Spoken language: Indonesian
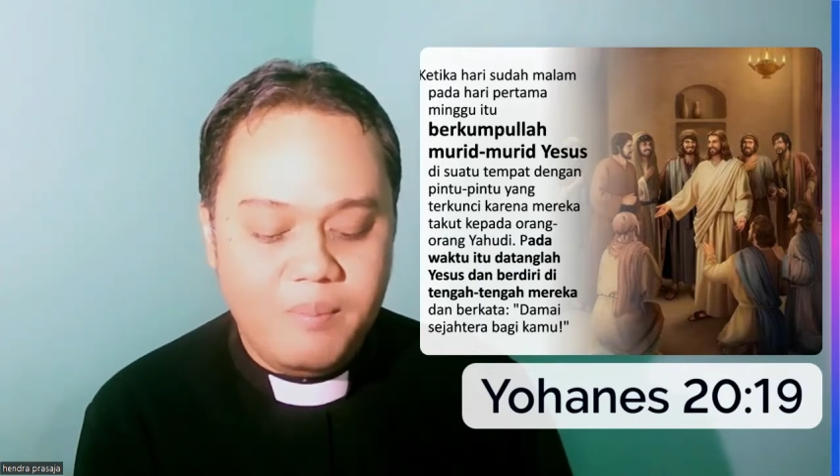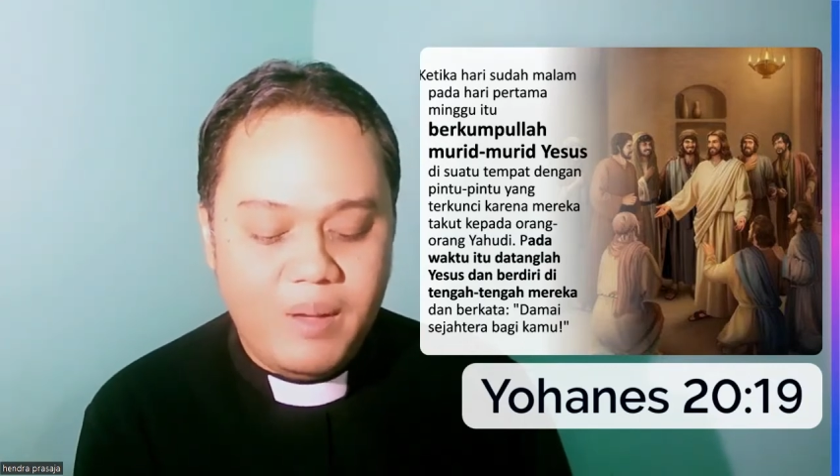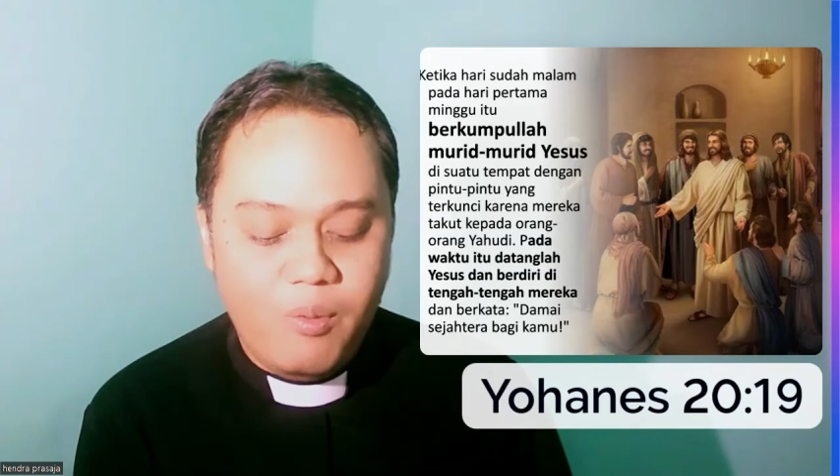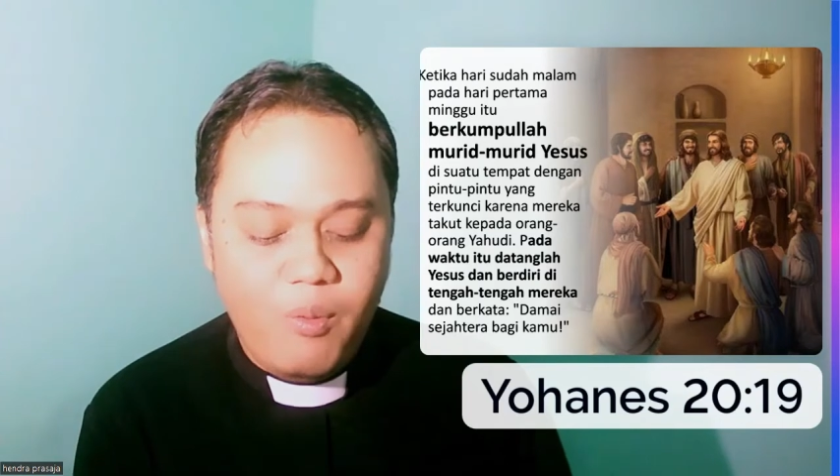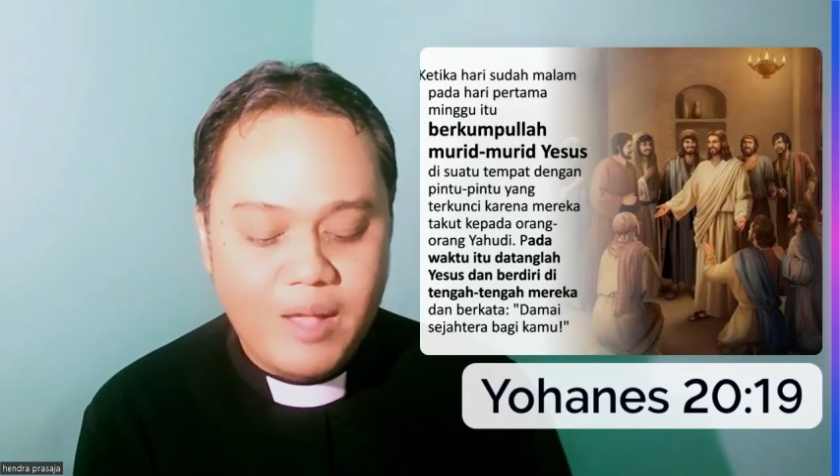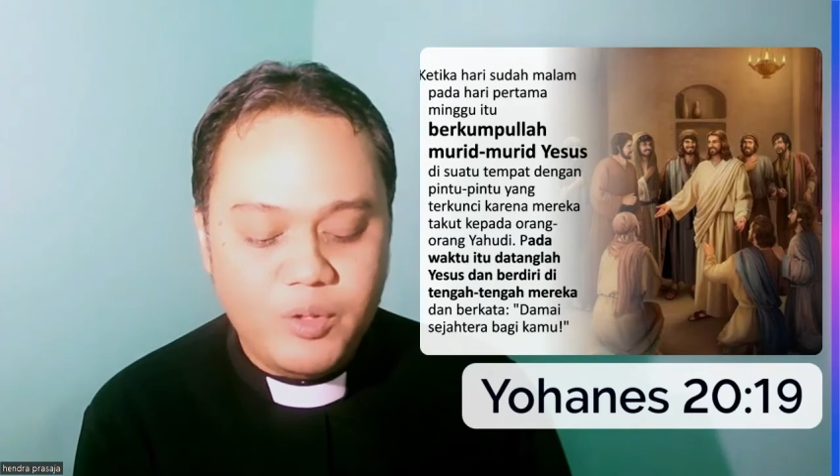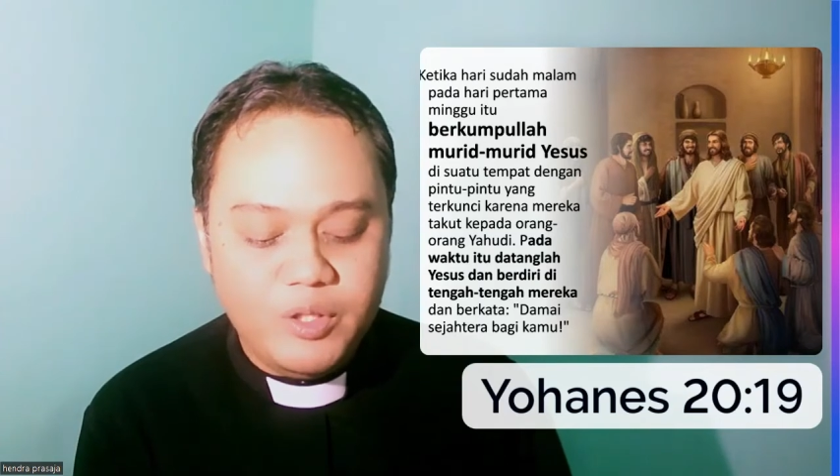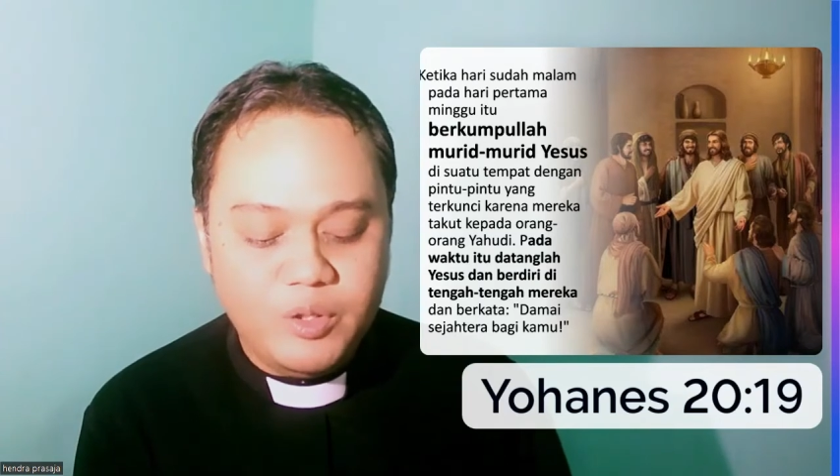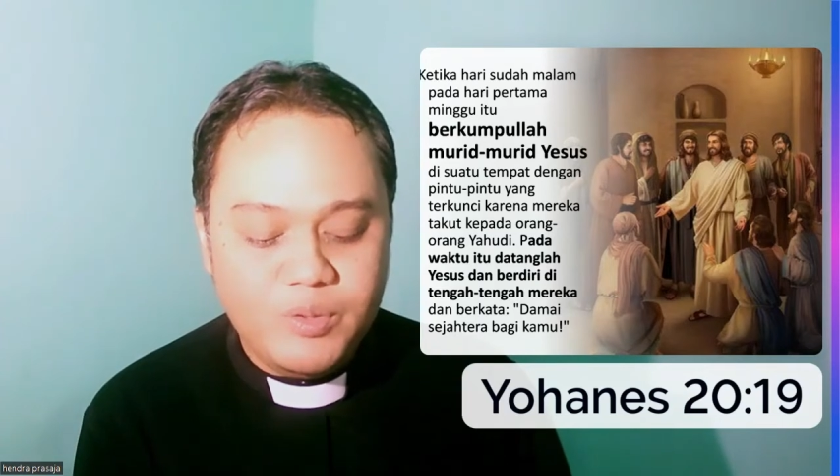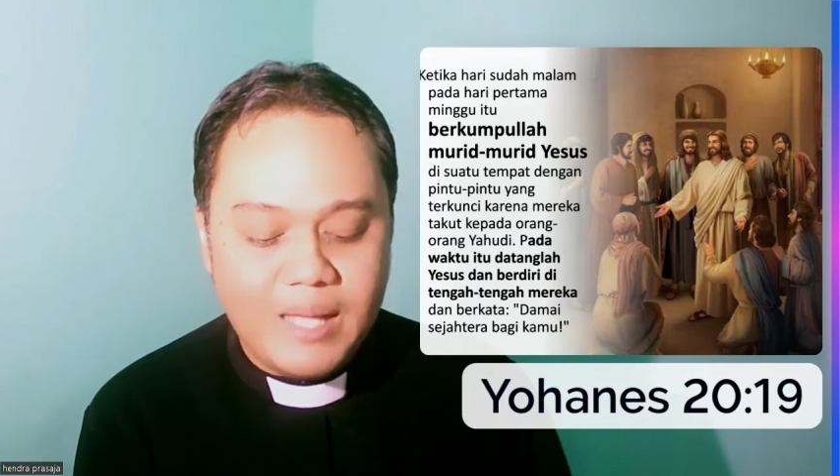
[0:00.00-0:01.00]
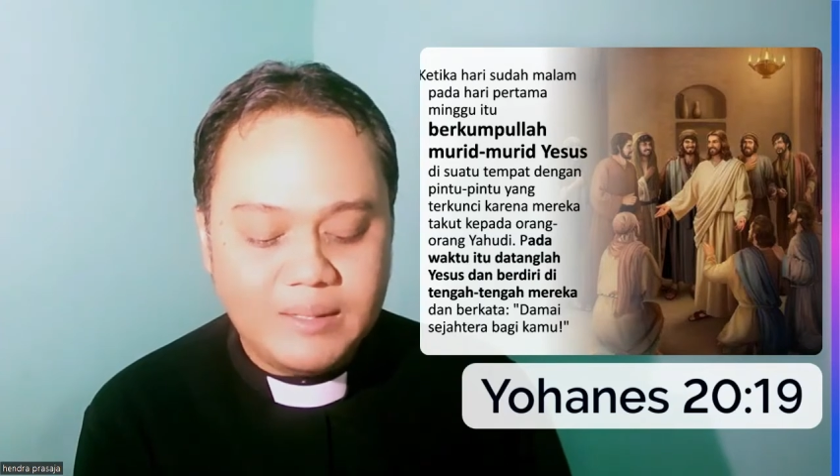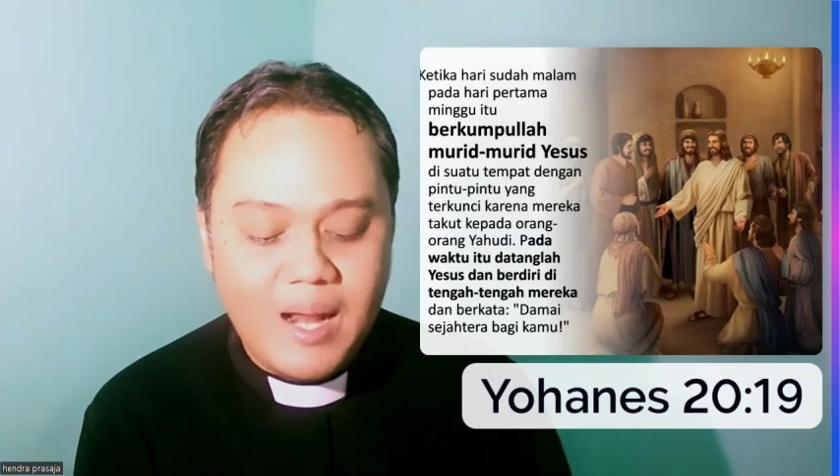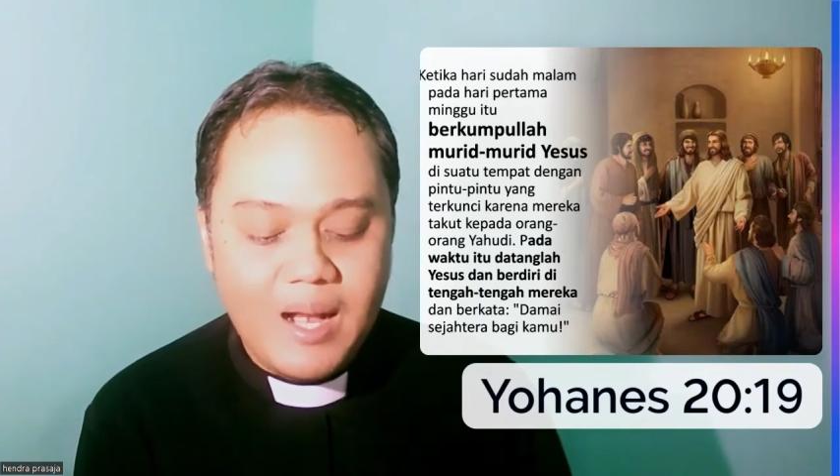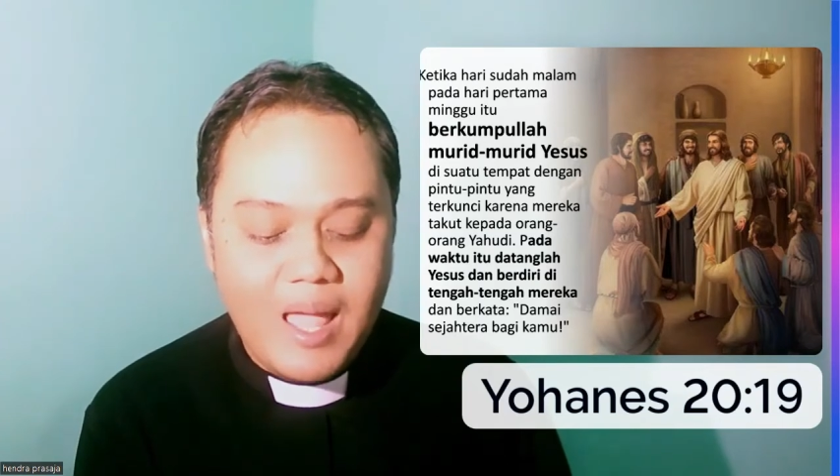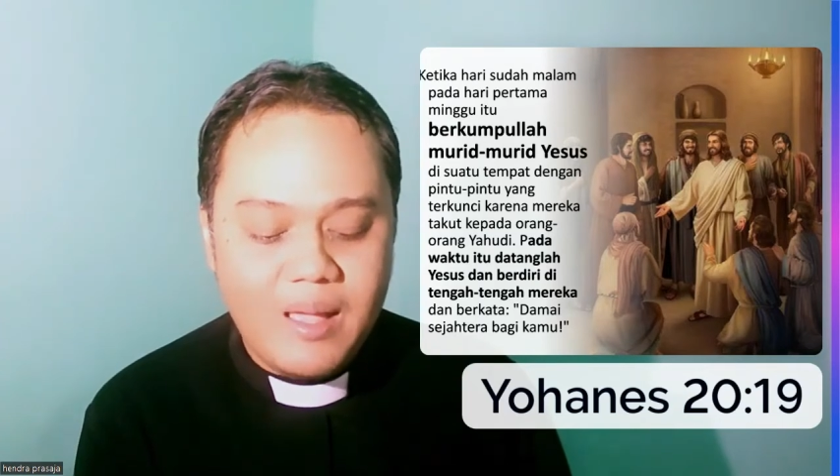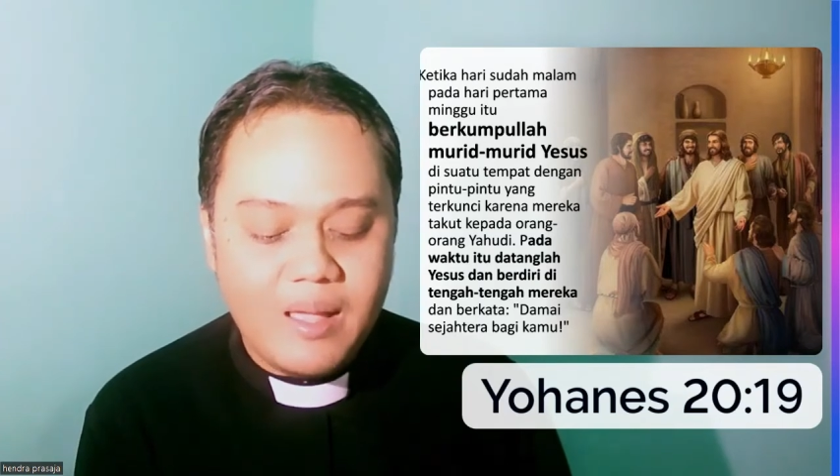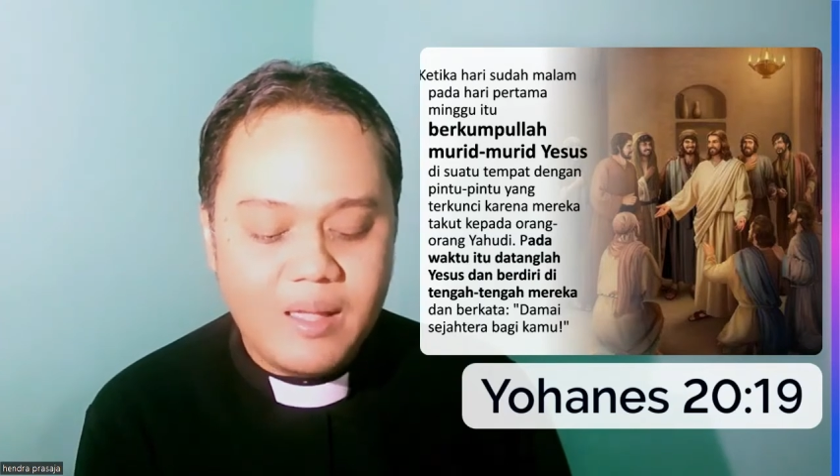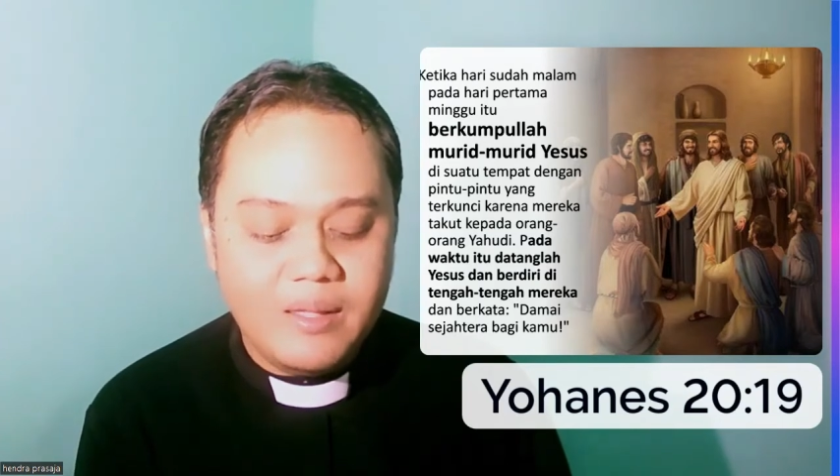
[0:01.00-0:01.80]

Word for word: Pada waktu itu datanglah